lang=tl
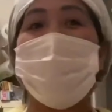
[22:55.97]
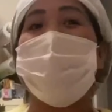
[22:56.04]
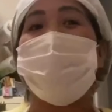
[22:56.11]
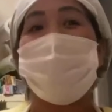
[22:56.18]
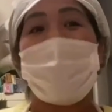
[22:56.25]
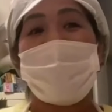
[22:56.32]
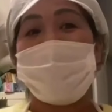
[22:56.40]

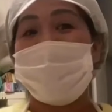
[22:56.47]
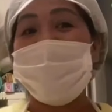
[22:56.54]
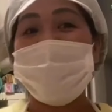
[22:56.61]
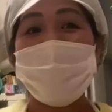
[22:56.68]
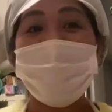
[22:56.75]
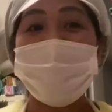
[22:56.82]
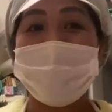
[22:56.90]
my
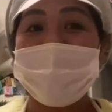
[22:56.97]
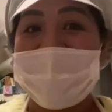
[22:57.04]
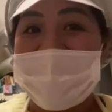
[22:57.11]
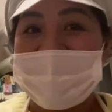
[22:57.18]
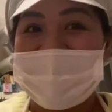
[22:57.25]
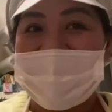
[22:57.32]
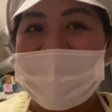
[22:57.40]
YouTube
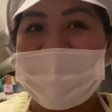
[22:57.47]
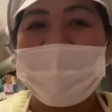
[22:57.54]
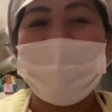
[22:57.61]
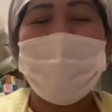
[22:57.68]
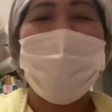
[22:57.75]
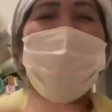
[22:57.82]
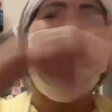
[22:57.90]
channel,
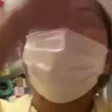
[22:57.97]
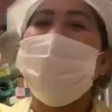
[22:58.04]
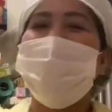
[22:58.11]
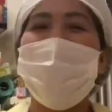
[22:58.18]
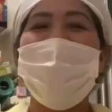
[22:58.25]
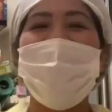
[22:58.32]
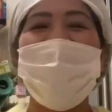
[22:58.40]
all
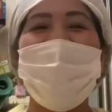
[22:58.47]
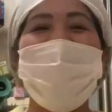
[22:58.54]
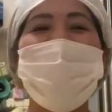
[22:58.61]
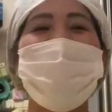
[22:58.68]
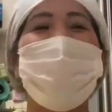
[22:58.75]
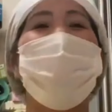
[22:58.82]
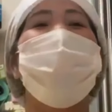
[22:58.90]

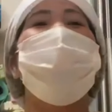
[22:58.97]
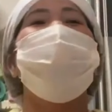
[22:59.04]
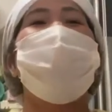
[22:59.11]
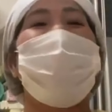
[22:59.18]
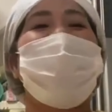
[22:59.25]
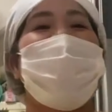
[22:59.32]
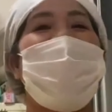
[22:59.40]
around
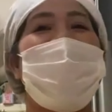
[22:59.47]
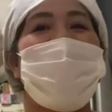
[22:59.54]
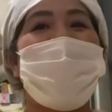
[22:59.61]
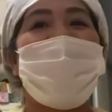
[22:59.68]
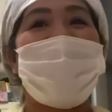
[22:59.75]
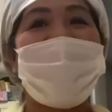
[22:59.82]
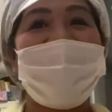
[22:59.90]

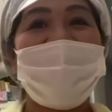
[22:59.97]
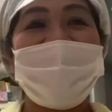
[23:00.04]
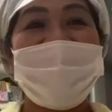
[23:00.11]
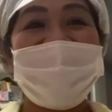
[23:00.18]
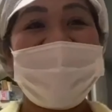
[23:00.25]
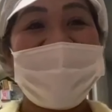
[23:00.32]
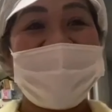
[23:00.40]
Madam
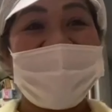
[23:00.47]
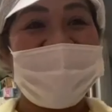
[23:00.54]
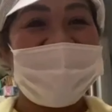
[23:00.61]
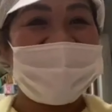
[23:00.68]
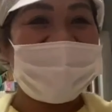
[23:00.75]
Rich.